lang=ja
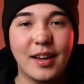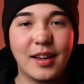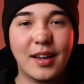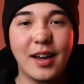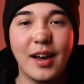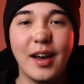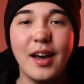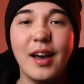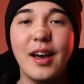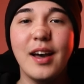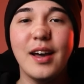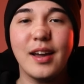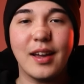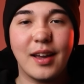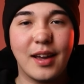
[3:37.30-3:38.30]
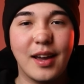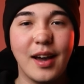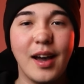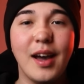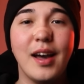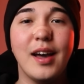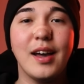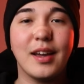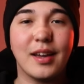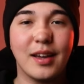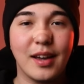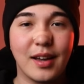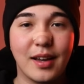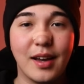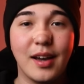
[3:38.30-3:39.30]
ぐぐぐ
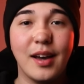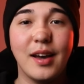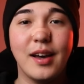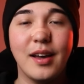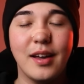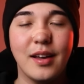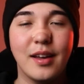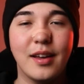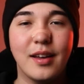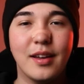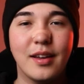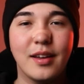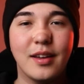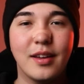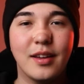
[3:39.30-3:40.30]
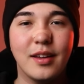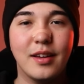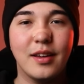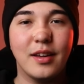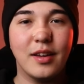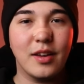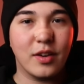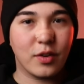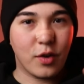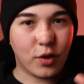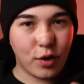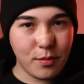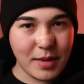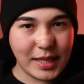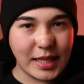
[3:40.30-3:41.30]
ぐこ
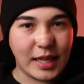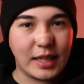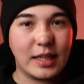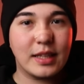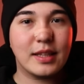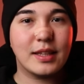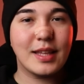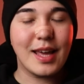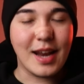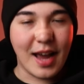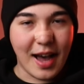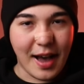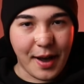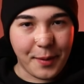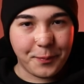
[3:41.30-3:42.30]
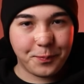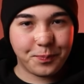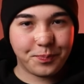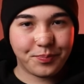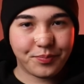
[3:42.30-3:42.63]
こまでいったら、